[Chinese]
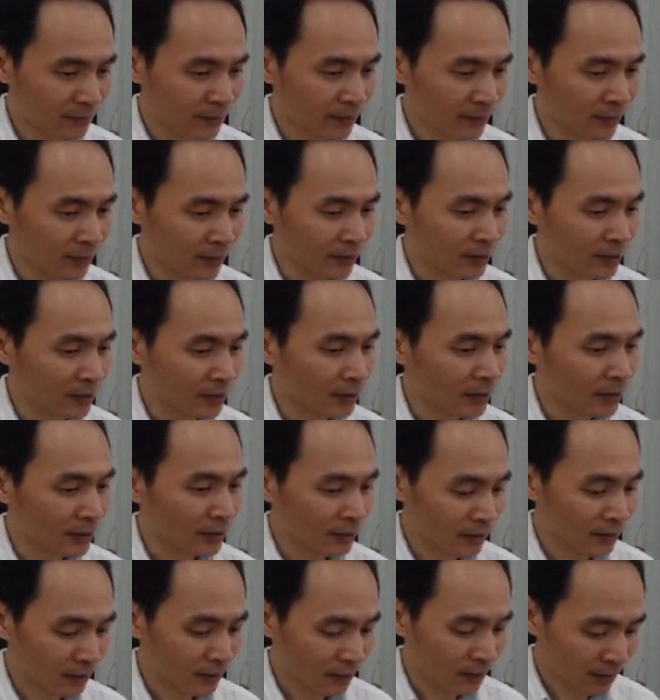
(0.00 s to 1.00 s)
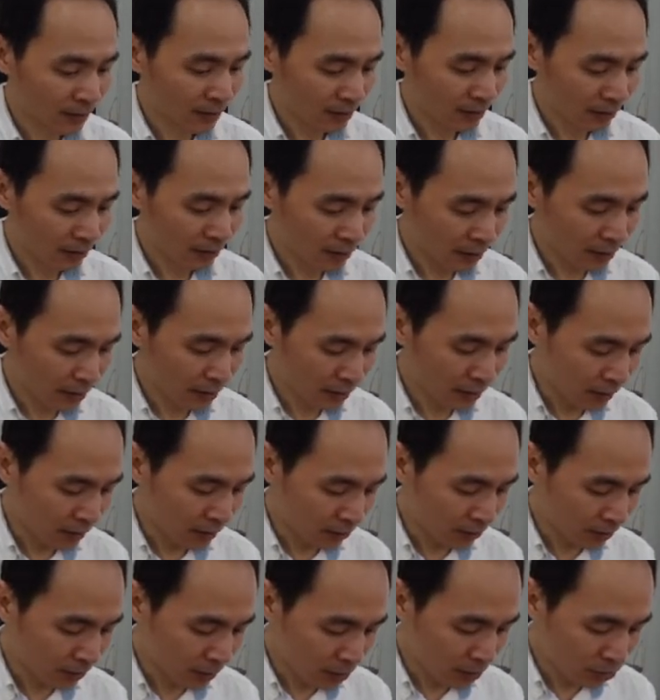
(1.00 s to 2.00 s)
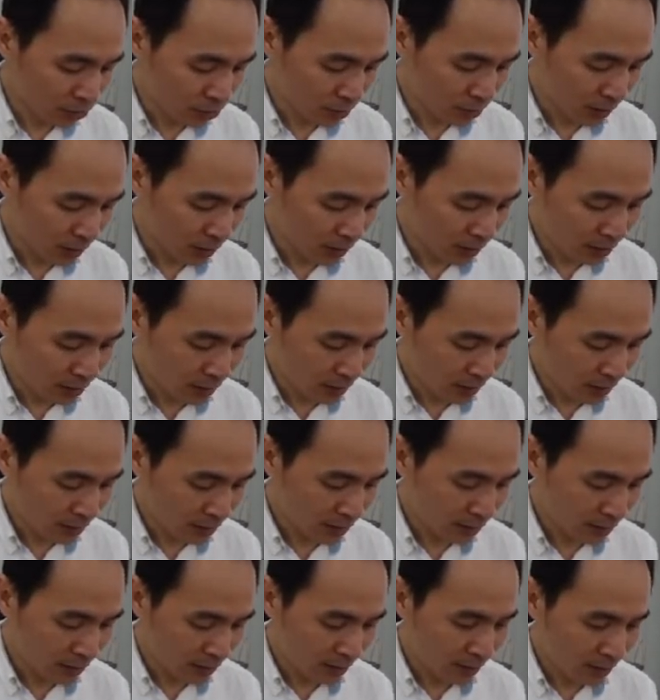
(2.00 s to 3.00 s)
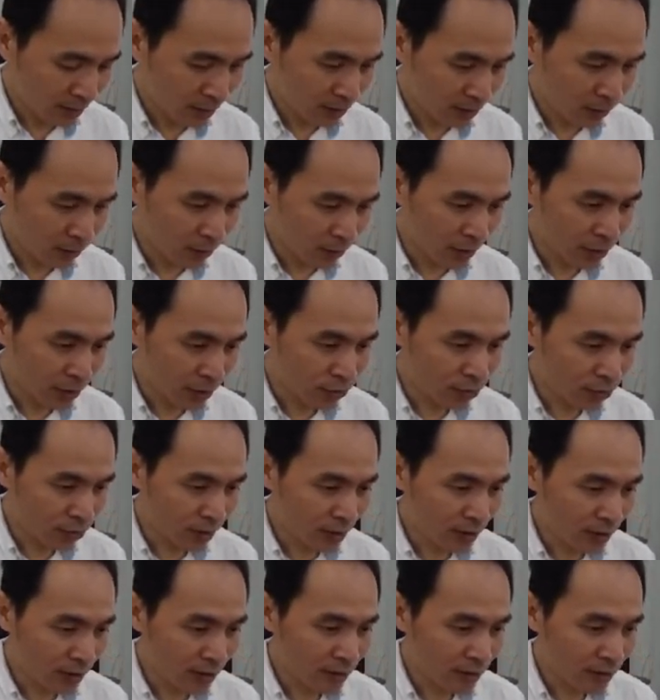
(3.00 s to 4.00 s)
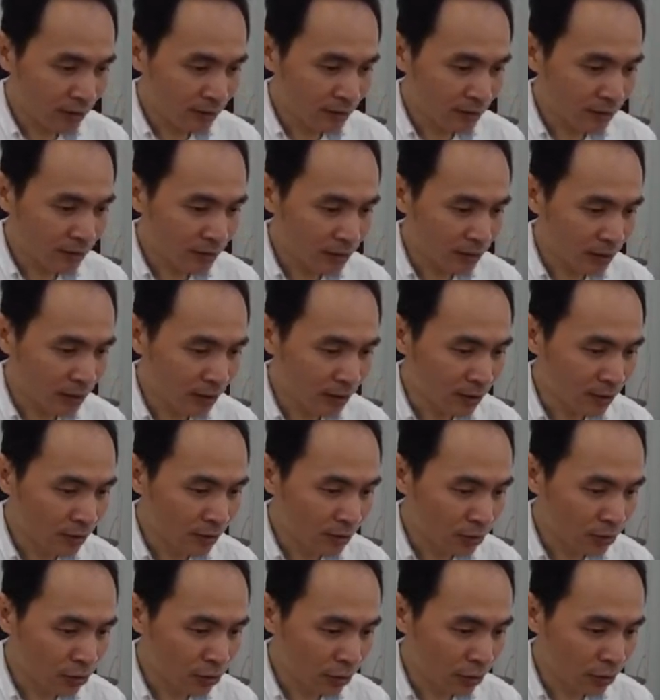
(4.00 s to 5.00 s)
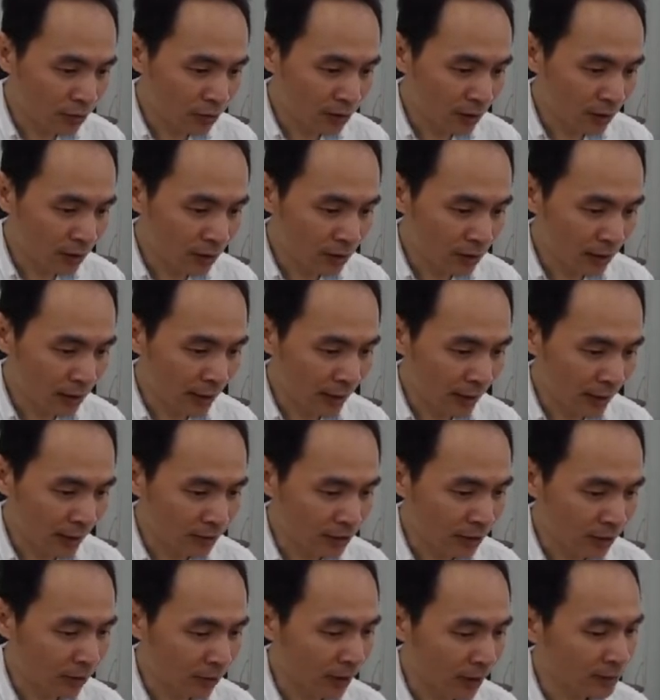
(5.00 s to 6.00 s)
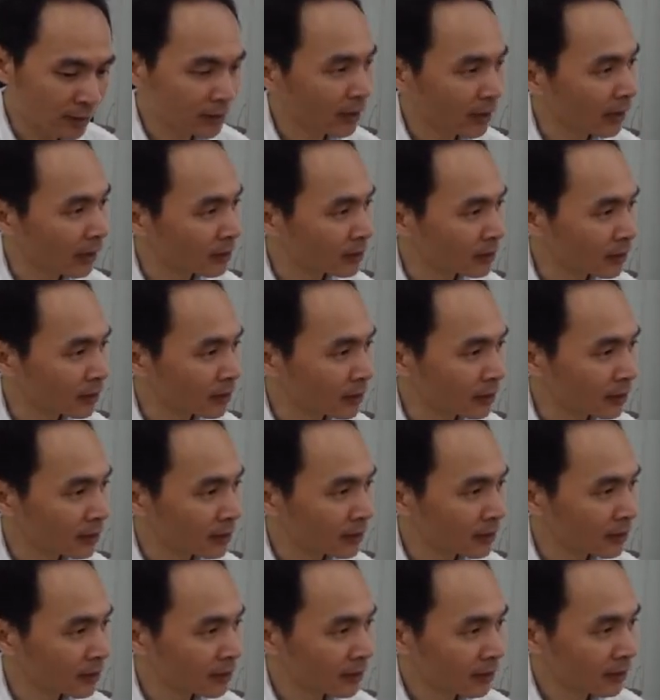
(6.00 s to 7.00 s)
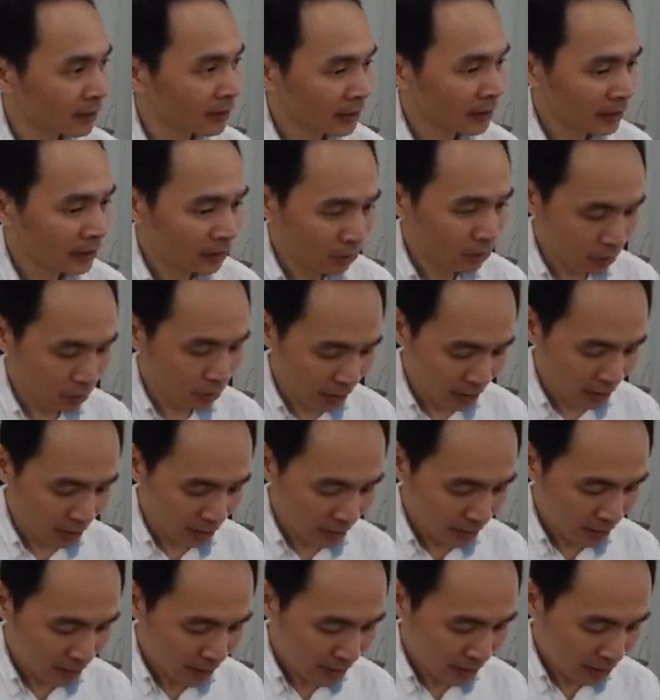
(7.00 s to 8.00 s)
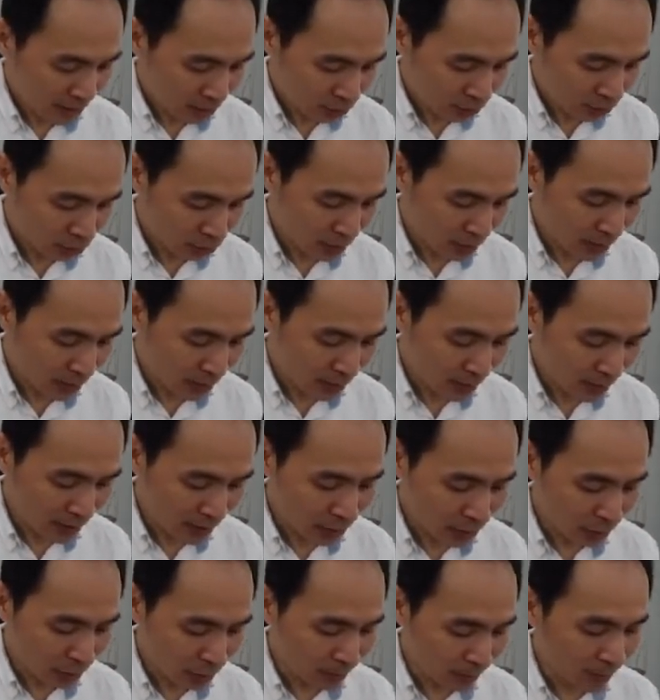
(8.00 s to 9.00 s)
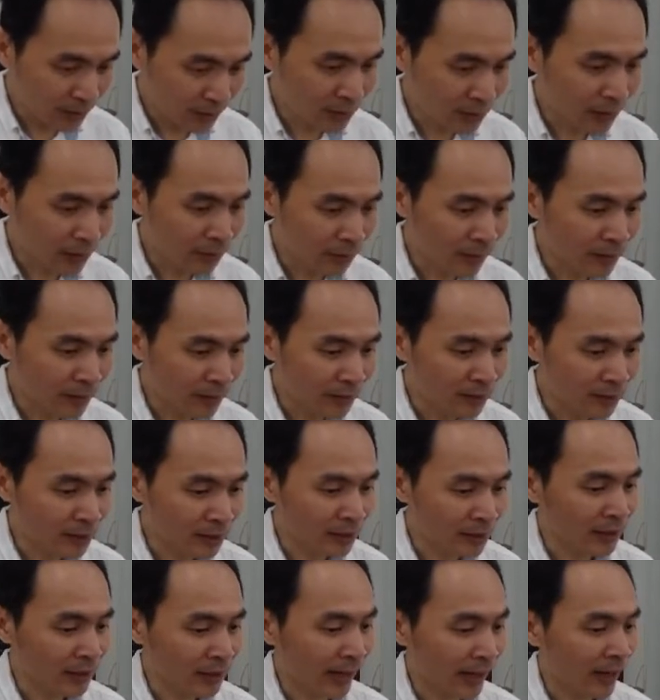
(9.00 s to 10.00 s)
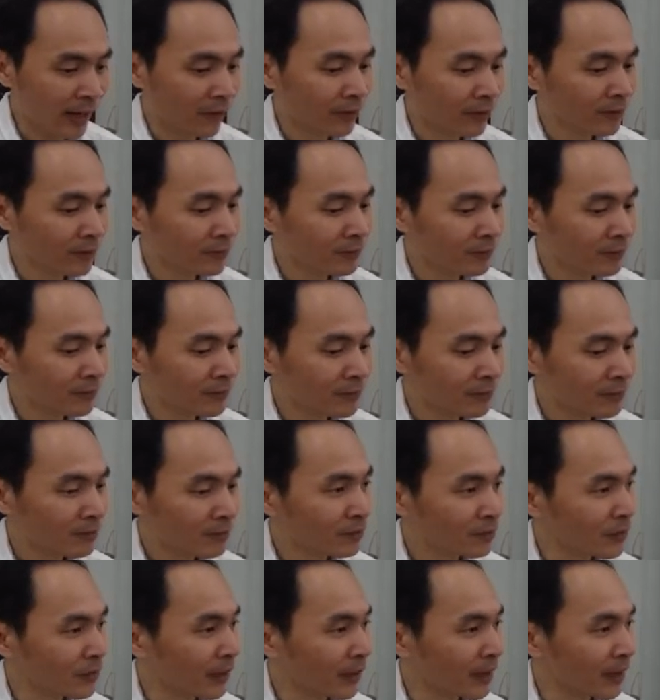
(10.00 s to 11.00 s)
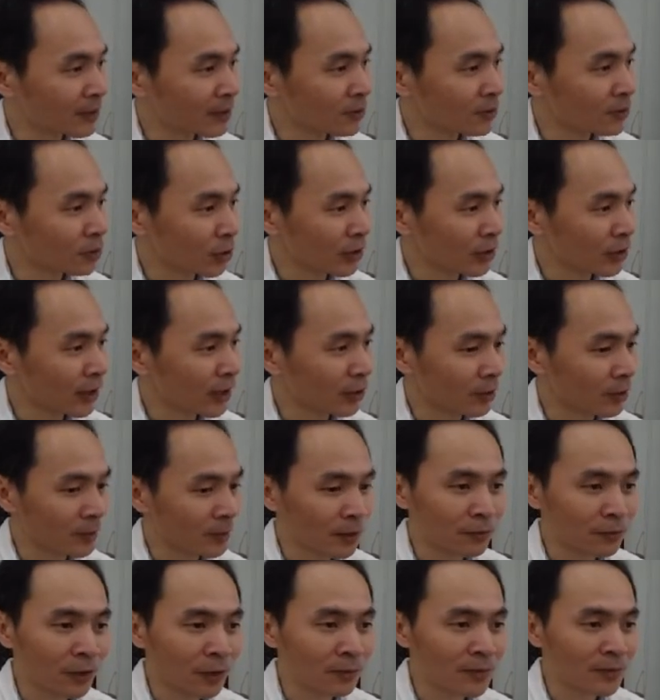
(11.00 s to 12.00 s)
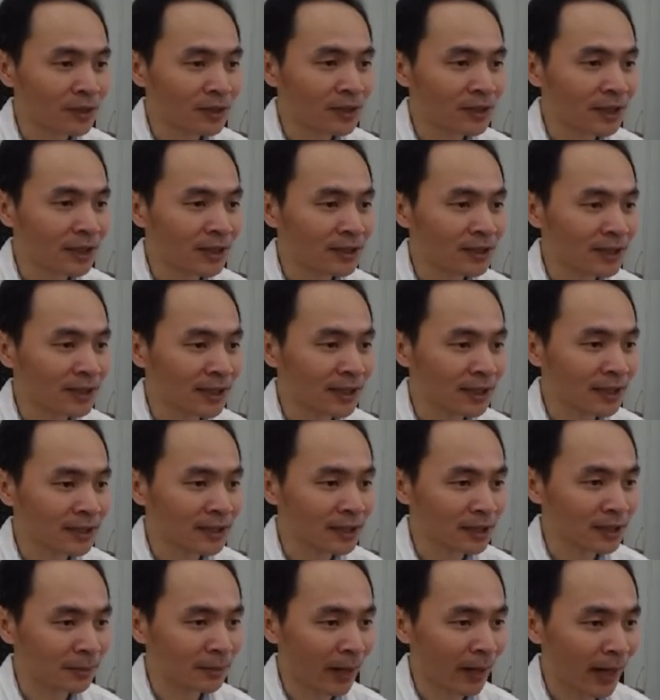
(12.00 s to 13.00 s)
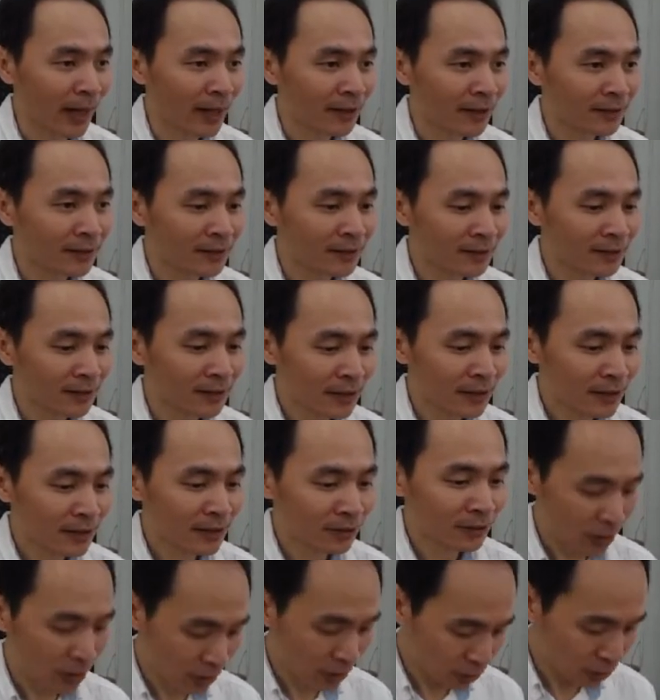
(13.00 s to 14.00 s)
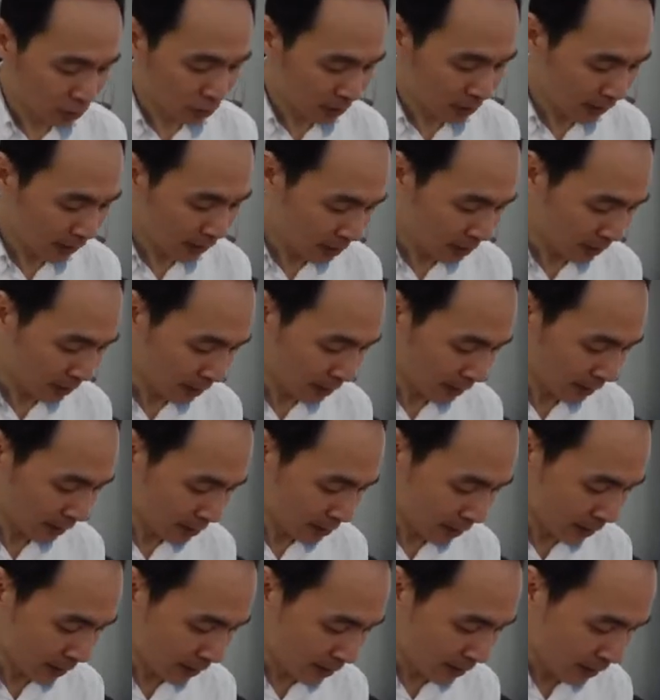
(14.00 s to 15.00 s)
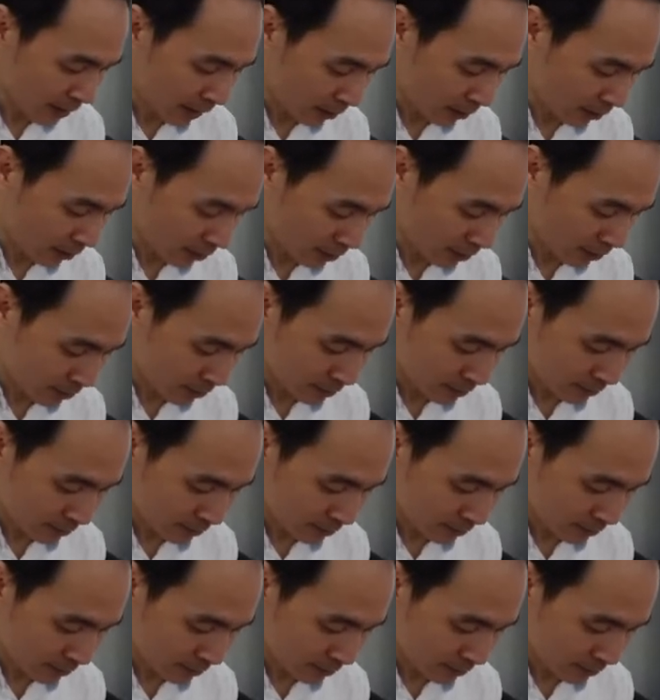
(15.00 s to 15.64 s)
第一个，第二个，我的 GND。我的 GND 是棕色这一条接过来是黑色，所以 GND 是我们这边的第二条，对不对？昨天我们的蜂鸣器也接在这里嘛，所以你就在这边再接一条喽，